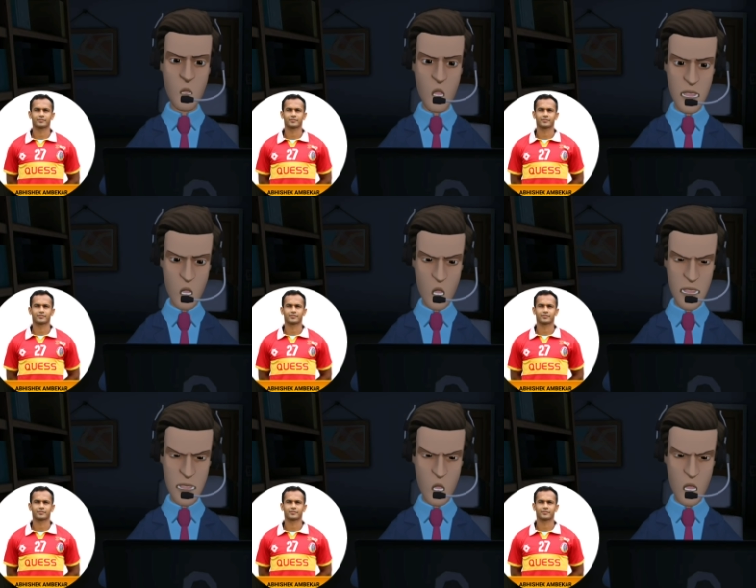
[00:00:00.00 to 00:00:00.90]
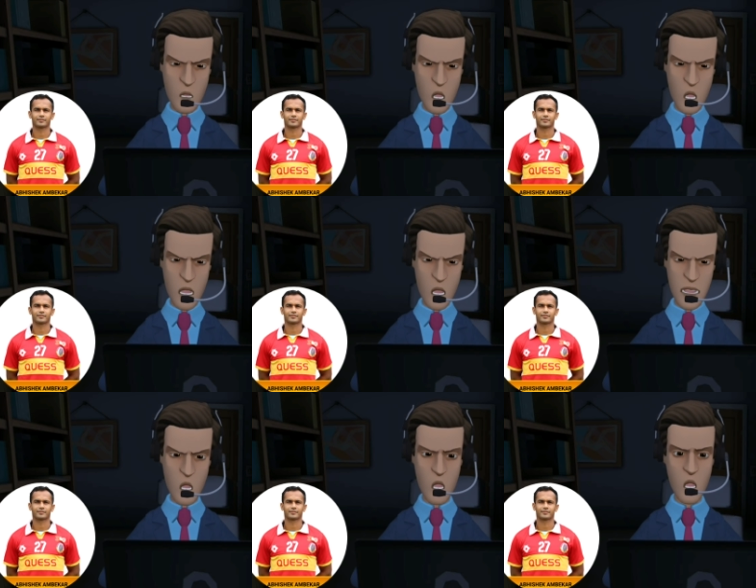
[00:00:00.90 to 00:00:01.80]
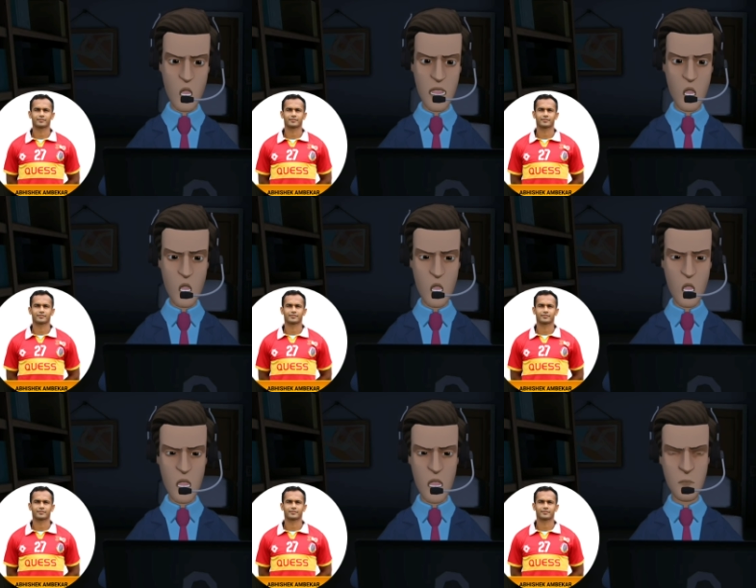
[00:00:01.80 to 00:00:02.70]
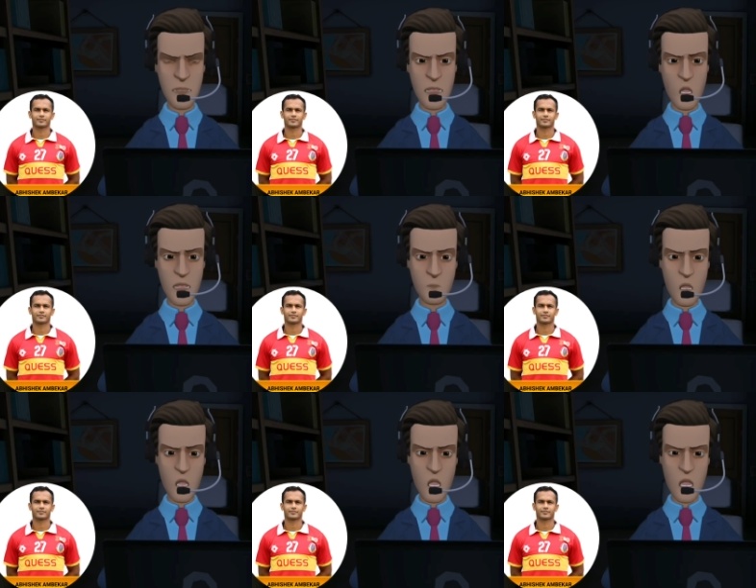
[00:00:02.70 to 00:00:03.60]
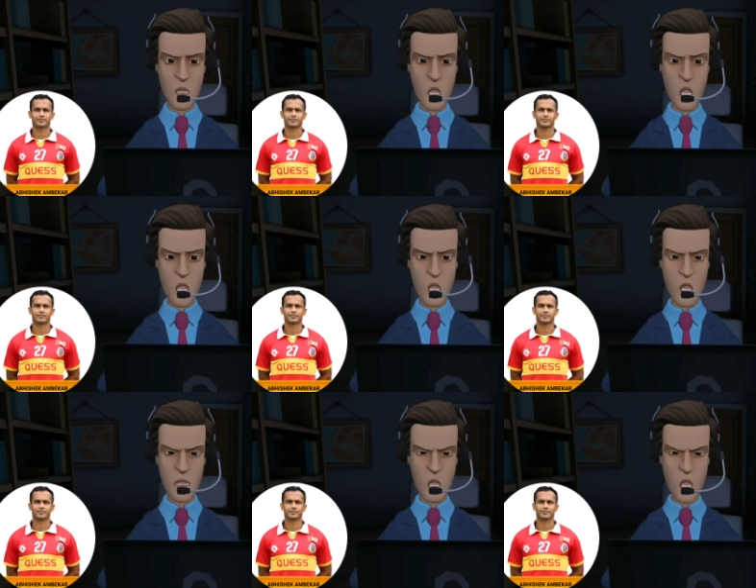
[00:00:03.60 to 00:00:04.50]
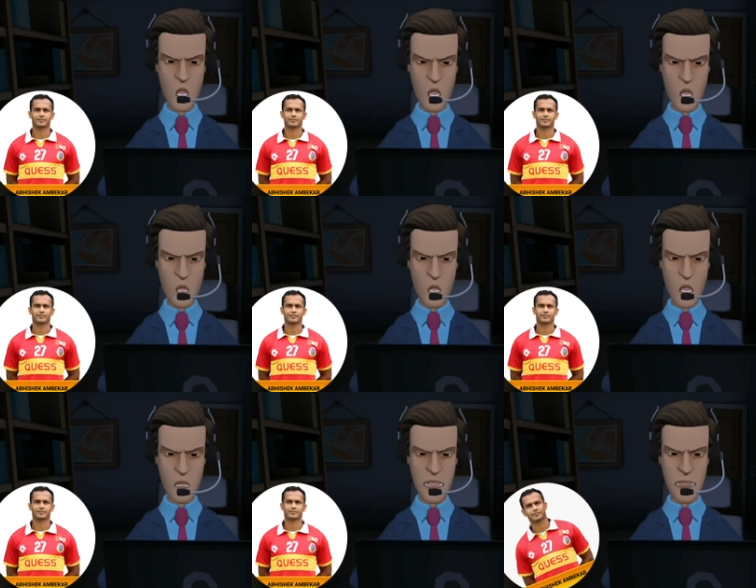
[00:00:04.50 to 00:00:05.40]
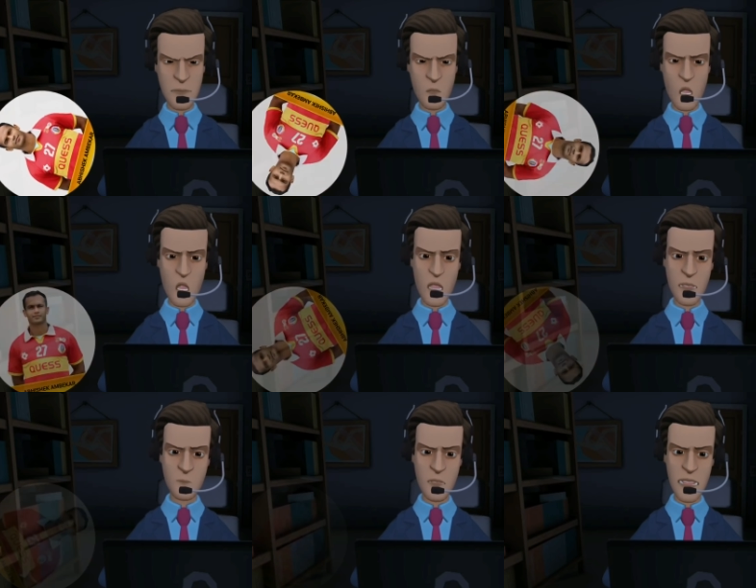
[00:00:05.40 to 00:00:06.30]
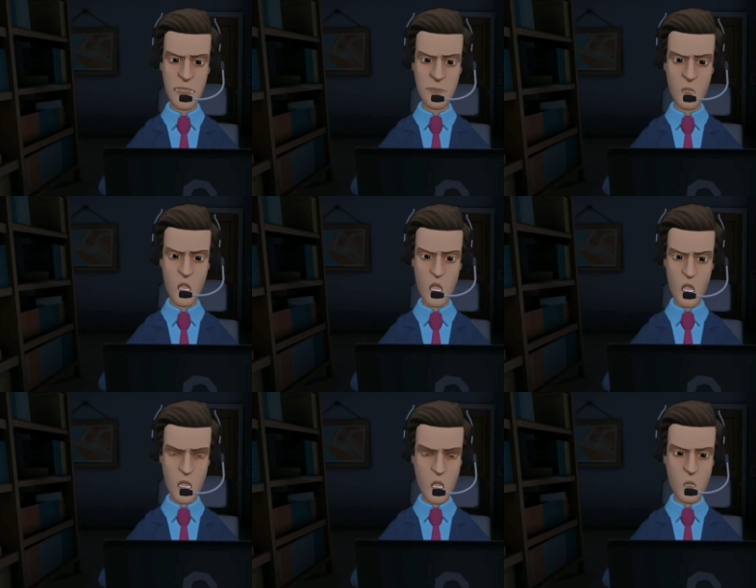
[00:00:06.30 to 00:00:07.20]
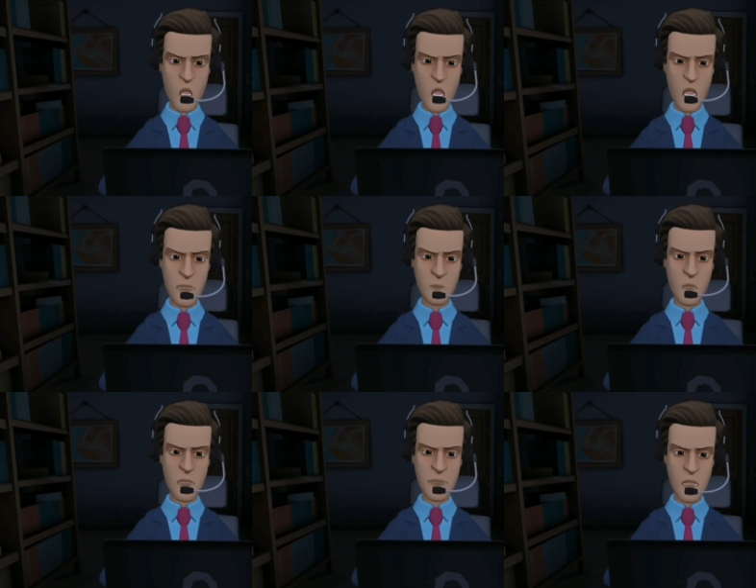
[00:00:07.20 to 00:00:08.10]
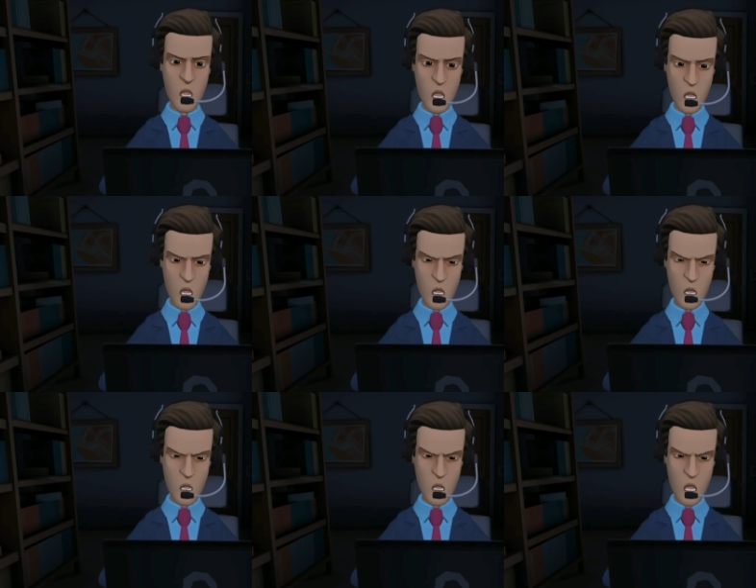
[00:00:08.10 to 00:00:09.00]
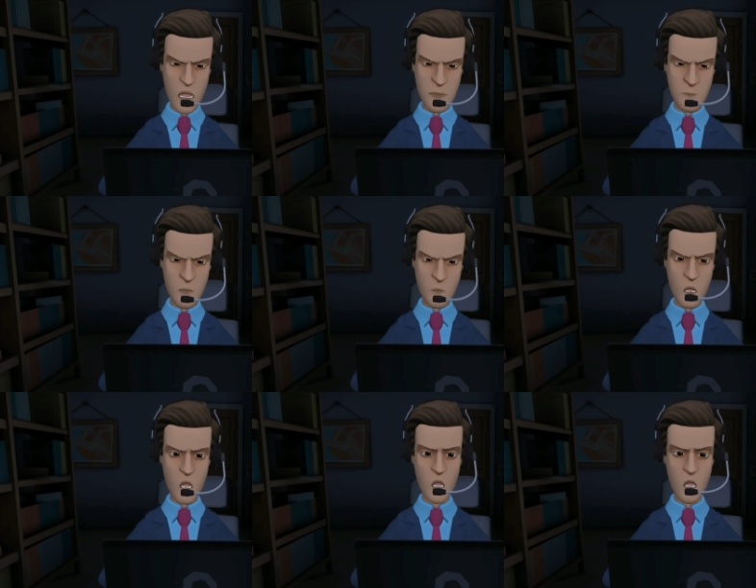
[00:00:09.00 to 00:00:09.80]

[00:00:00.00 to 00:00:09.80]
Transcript: এক্সটেনশন হয়েছে ইস্ট বেঙ্গলের আইএসএলের যে দল গোয়া যাবে তাতে কিন্তু অভিষেক অম্বেকার এবং সামাদারি মল্লিক থাকছে বলা যেতে পারে